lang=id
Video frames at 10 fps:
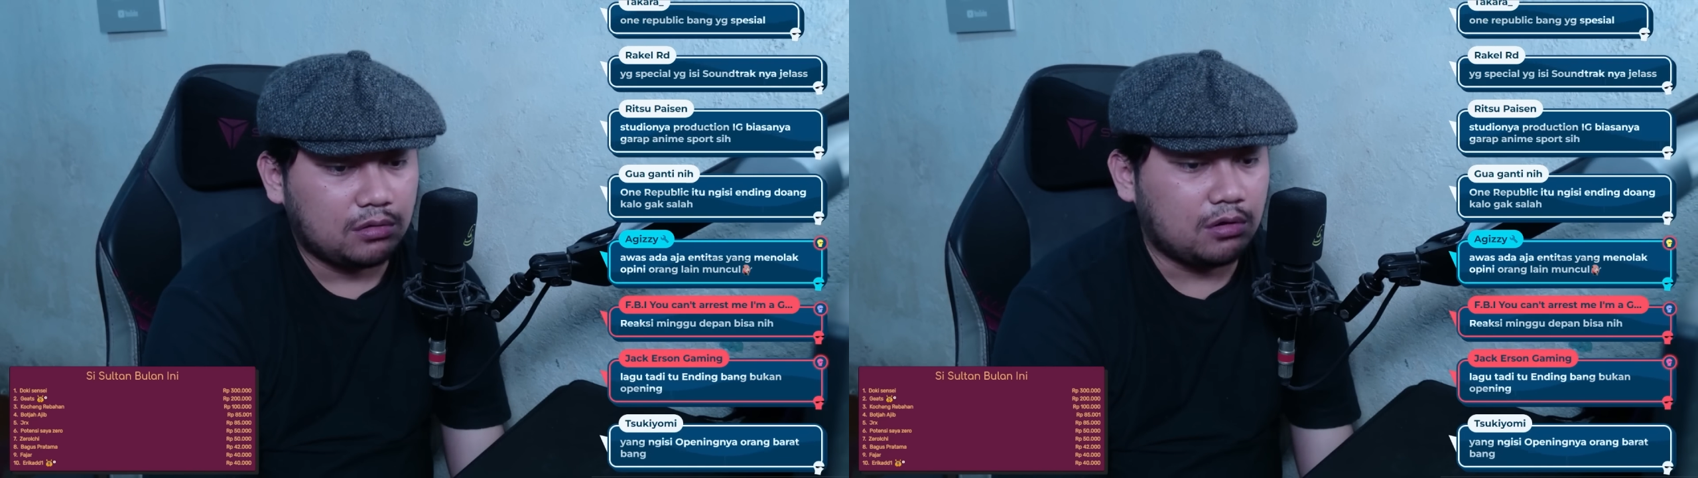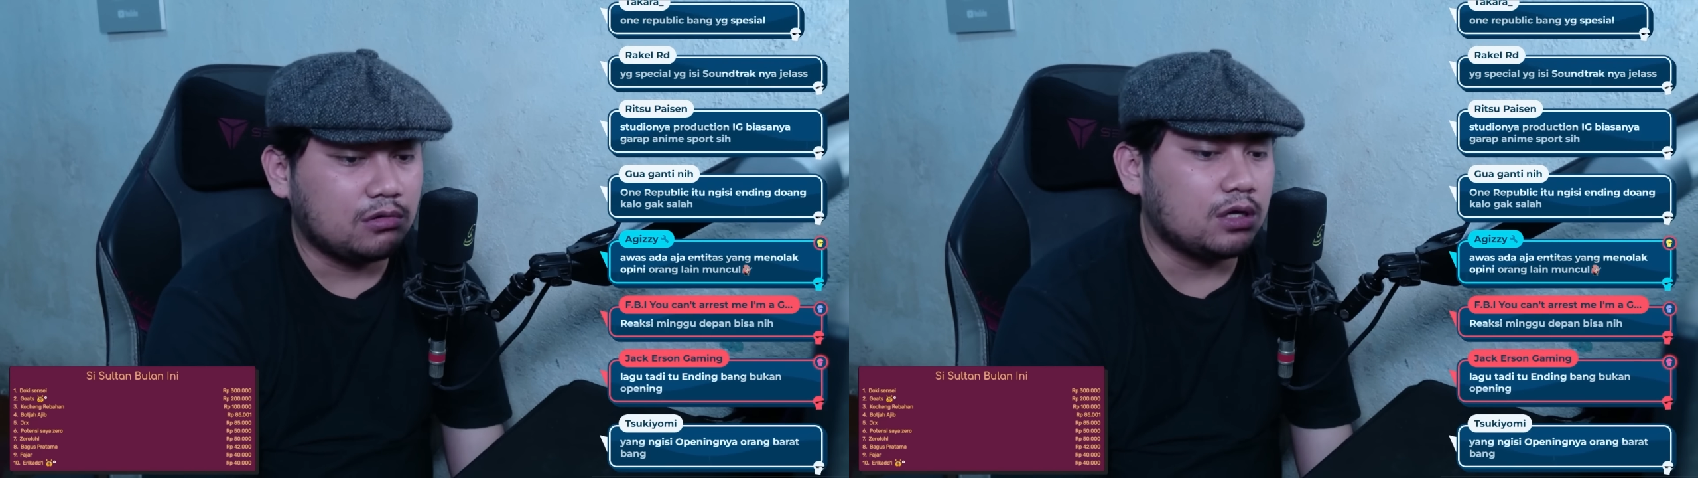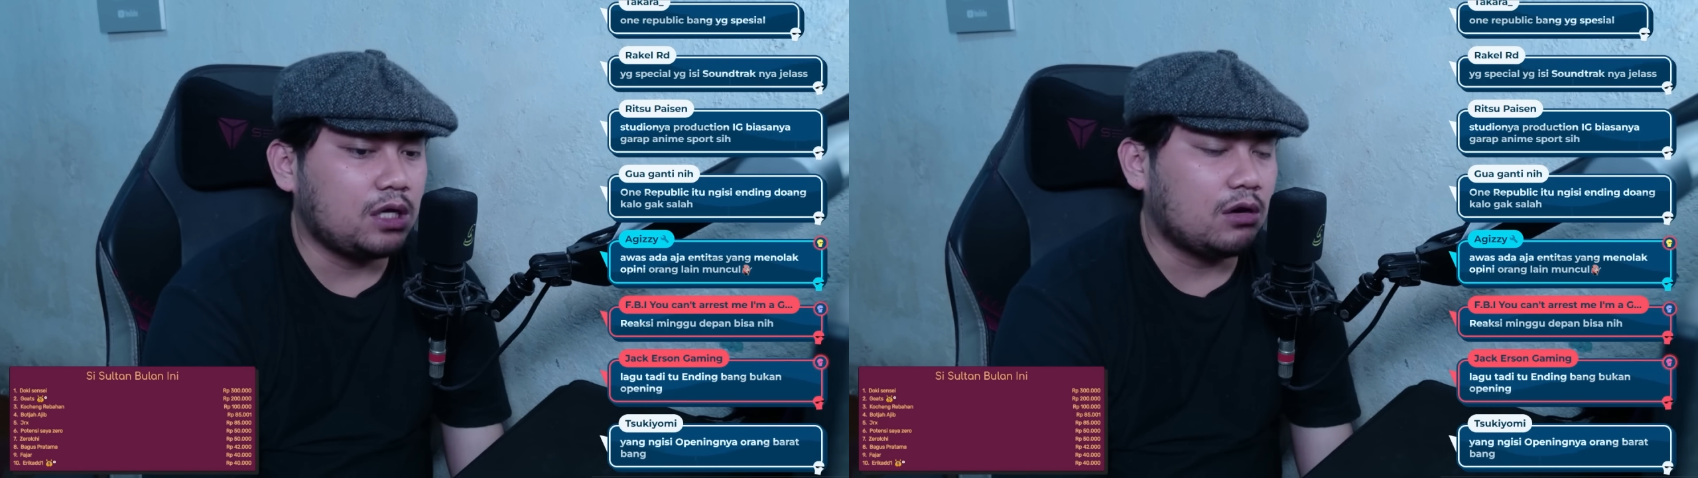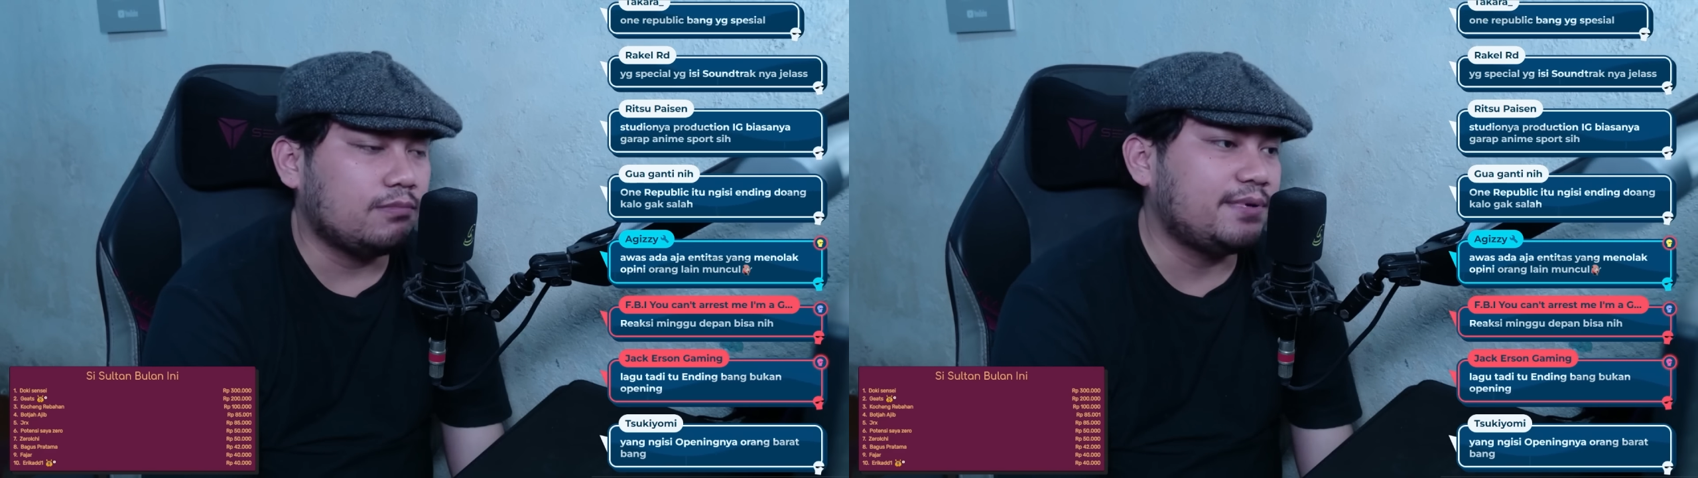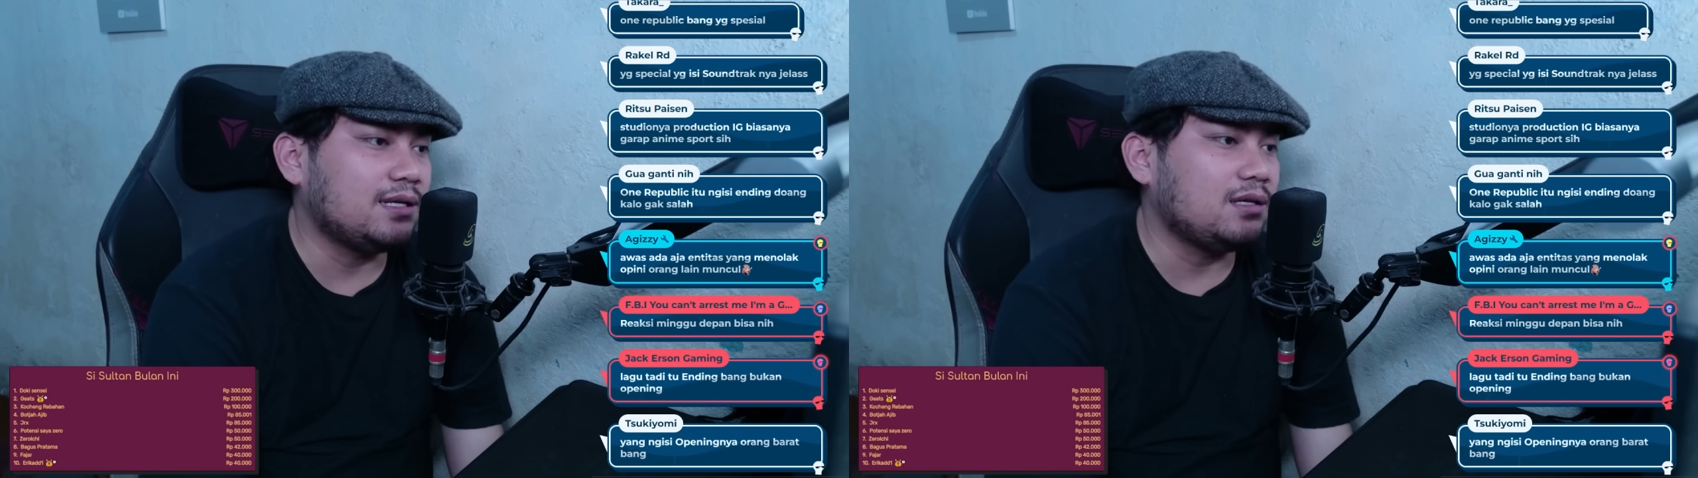Oh, gue kira
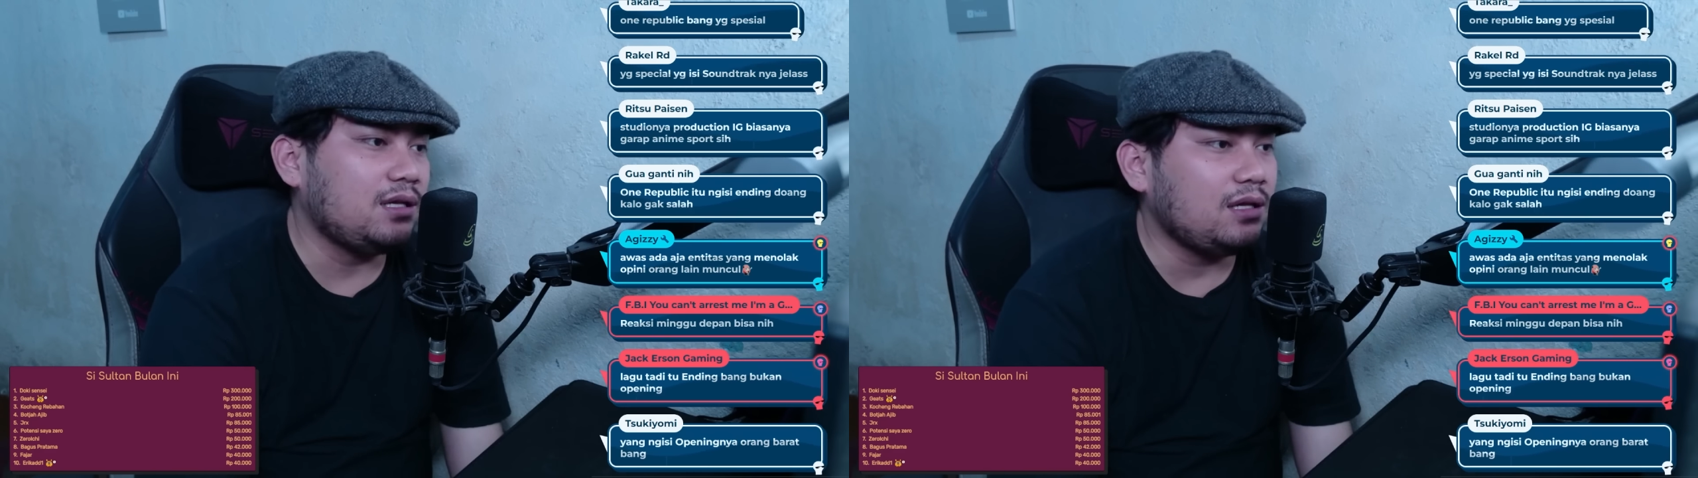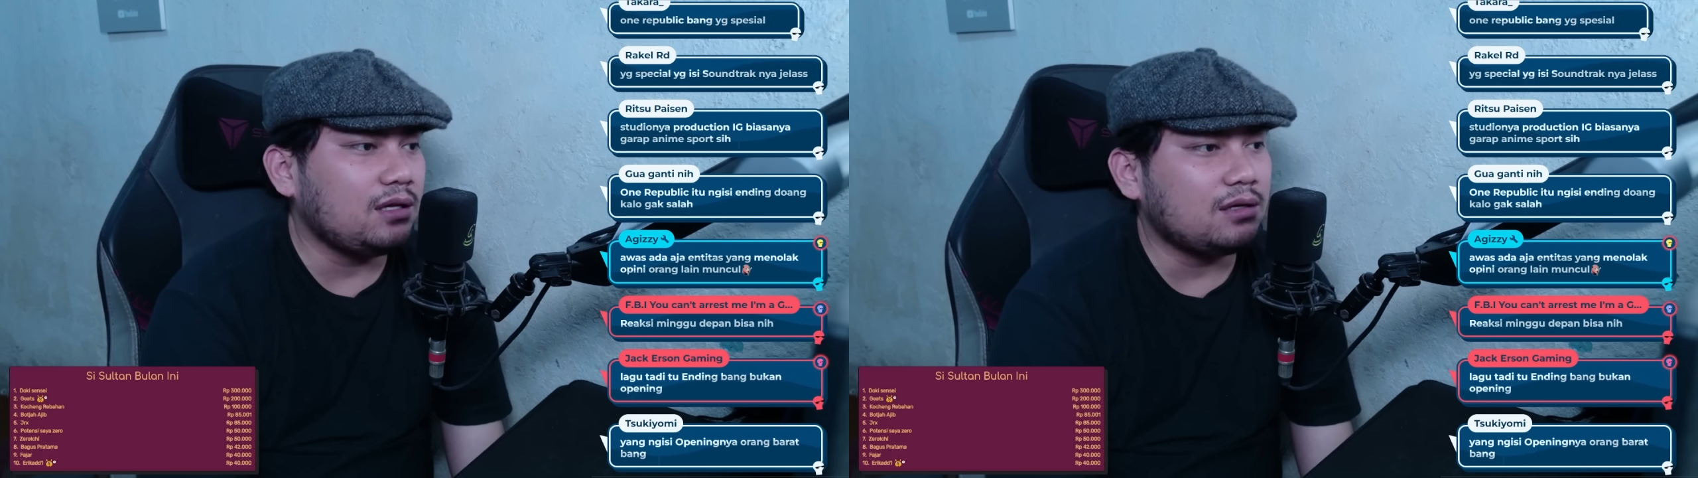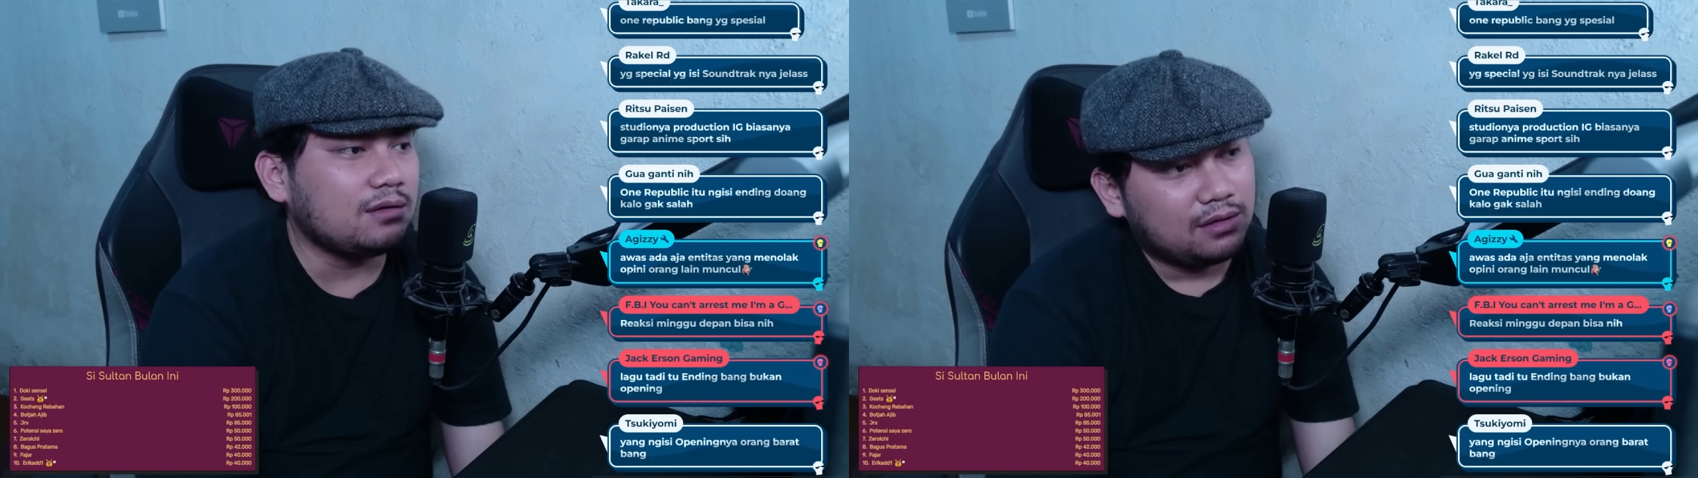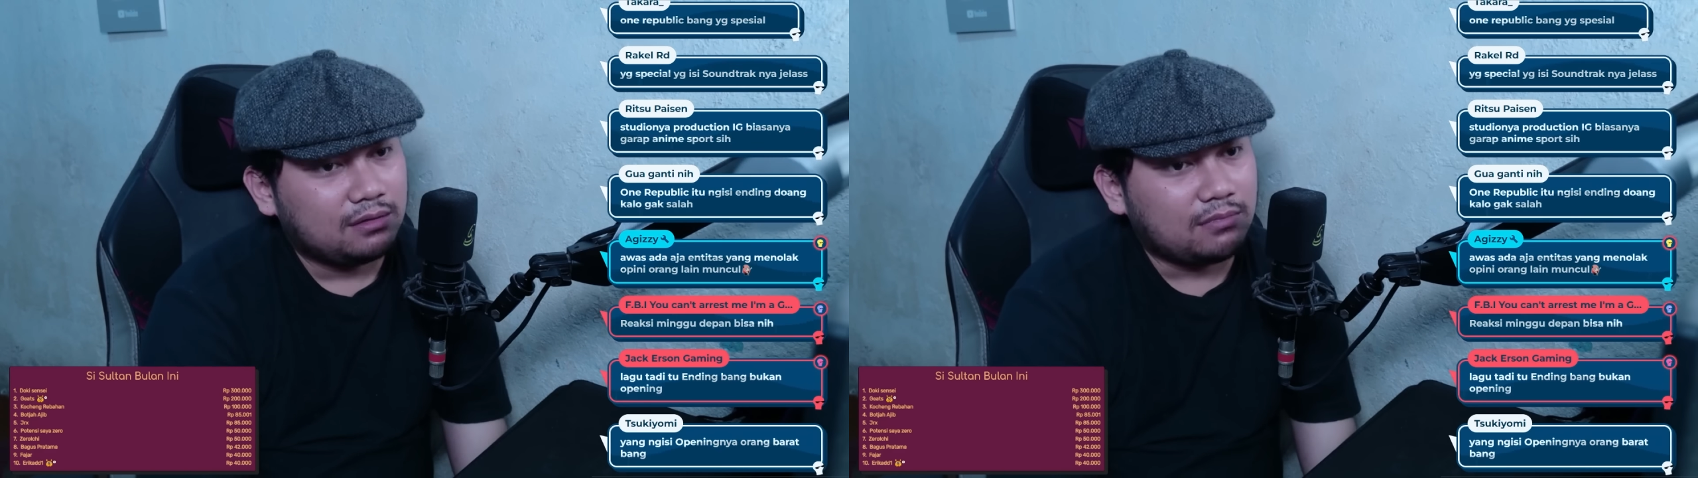opening.